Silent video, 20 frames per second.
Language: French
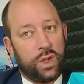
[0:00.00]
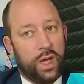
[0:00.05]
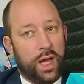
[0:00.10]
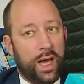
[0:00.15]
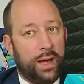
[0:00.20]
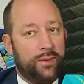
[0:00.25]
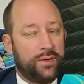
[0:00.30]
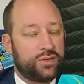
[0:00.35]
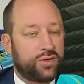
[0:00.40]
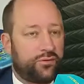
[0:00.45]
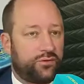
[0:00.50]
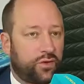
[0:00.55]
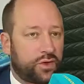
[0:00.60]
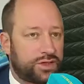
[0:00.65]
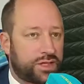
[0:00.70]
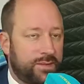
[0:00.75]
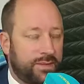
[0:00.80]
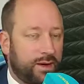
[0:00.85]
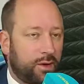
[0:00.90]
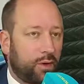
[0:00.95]
ah, Moi, je ne ferai
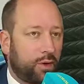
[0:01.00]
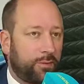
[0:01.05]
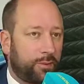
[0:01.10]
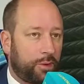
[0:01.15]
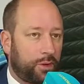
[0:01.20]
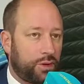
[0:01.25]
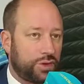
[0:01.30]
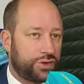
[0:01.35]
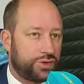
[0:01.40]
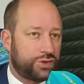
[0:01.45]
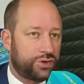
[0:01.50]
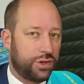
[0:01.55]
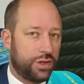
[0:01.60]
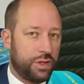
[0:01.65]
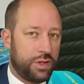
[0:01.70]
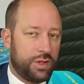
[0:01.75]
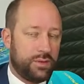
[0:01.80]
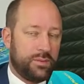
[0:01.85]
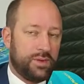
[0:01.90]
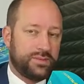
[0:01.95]
jamais le reproche,
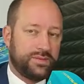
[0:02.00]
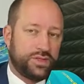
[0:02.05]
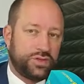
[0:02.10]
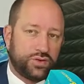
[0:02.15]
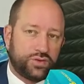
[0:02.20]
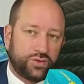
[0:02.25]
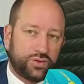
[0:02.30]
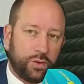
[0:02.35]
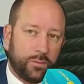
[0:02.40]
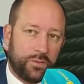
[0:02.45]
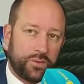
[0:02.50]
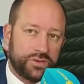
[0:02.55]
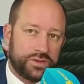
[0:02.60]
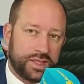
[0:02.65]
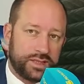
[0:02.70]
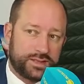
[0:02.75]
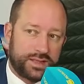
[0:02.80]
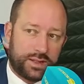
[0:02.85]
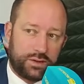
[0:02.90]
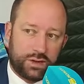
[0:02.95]
même si je suis opposé
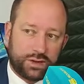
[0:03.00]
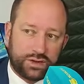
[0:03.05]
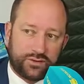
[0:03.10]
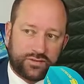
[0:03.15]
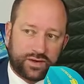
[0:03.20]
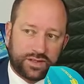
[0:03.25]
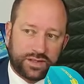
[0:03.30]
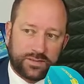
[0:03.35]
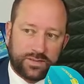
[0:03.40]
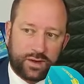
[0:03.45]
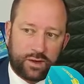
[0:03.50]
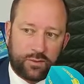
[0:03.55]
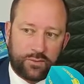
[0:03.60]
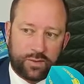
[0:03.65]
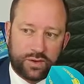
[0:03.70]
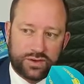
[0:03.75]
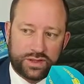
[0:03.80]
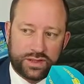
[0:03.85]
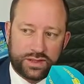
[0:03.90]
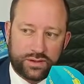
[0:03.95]
à cette loi, je ne ferai jamais le
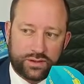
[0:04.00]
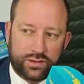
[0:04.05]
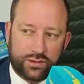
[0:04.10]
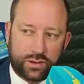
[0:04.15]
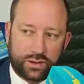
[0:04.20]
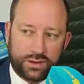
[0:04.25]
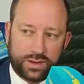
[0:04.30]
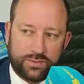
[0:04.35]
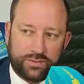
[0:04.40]
reproche à des autorités